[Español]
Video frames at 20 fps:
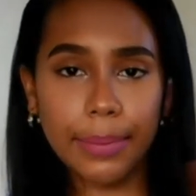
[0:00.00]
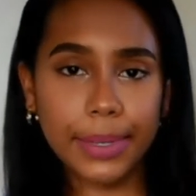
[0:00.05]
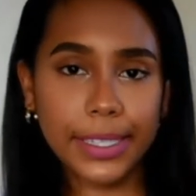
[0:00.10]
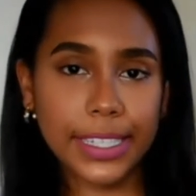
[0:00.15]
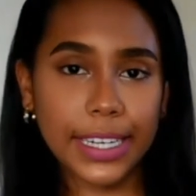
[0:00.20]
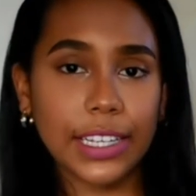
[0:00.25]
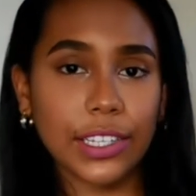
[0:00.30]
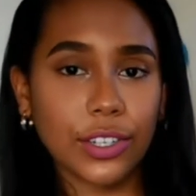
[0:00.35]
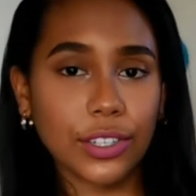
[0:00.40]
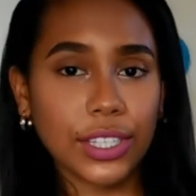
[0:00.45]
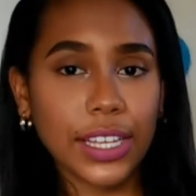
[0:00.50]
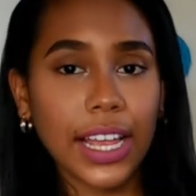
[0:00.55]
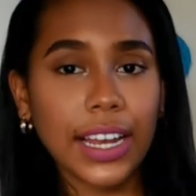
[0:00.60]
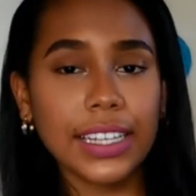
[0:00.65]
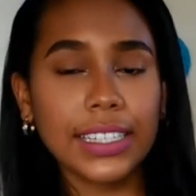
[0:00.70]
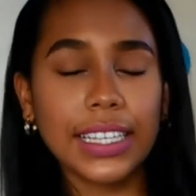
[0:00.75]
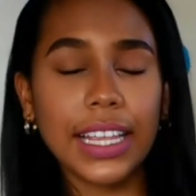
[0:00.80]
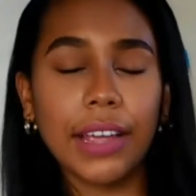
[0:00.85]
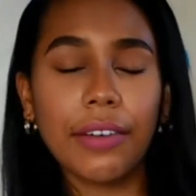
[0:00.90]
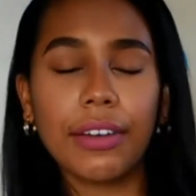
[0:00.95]
de mis redes
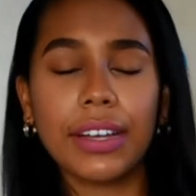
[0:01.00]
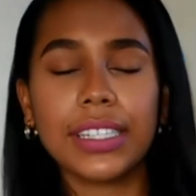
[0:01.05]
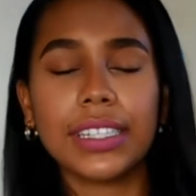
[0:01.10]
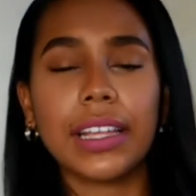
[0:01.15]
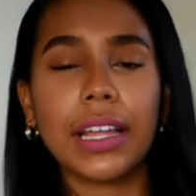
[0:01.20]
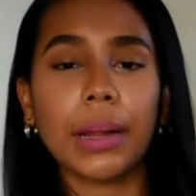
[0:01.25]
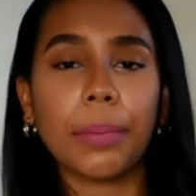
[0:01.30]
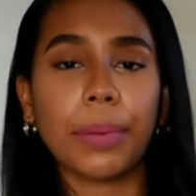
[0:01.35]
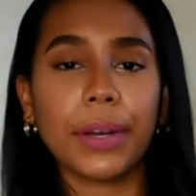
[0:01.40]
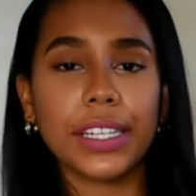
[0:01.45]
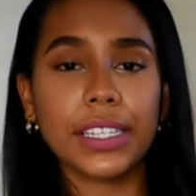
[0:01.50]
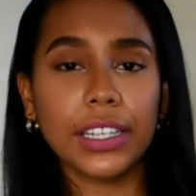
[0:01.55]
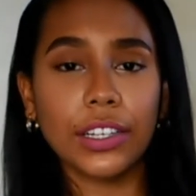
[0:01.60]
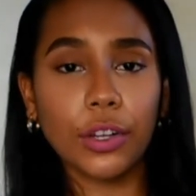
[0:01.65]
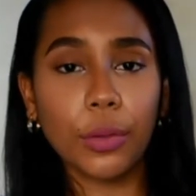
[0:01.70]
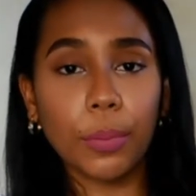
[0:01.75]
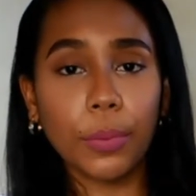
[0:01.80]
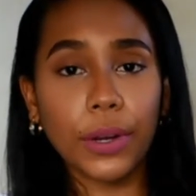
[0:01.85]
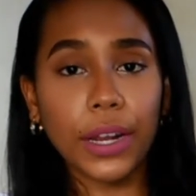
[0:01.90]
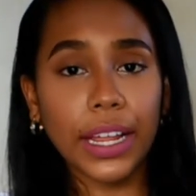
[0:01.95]
sociales que van a estar
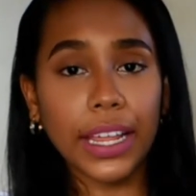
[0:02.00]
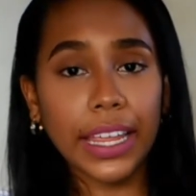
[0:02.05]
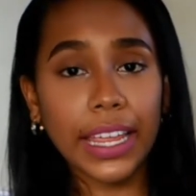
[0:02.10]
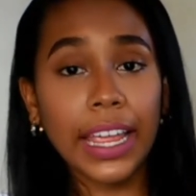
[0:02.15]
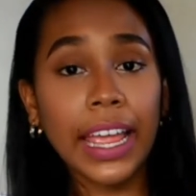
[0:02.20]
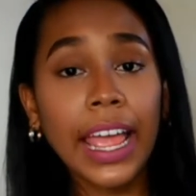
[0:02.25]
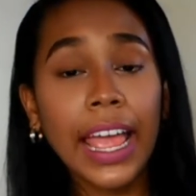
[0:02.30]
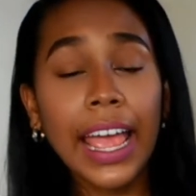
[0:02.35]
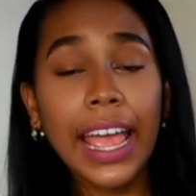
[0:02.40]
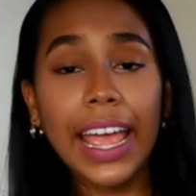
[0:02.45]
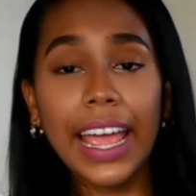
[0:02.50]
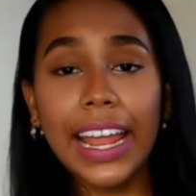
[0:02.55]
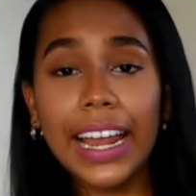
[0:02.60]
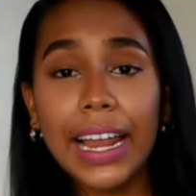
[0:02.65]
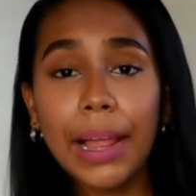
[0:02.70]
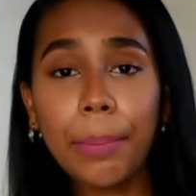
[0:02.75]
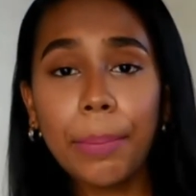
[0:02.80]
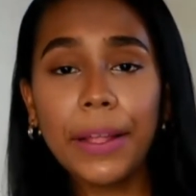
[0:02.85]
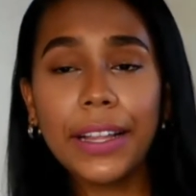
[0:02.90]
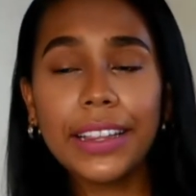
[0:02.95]
apareciendo por aquí
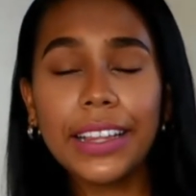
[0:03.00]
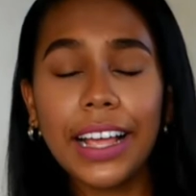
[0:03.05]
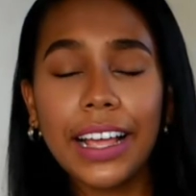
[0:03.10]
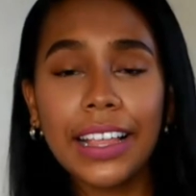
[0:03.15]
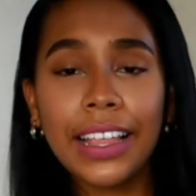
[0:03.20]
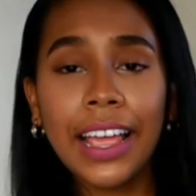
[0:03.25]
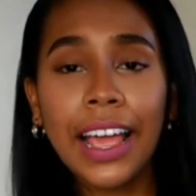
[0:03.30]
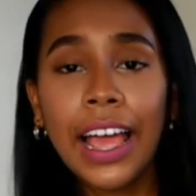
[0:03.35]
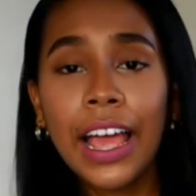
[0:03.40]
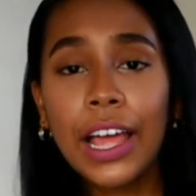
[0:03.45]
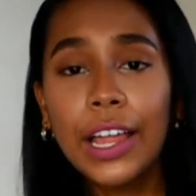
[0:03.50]
en la pantalla.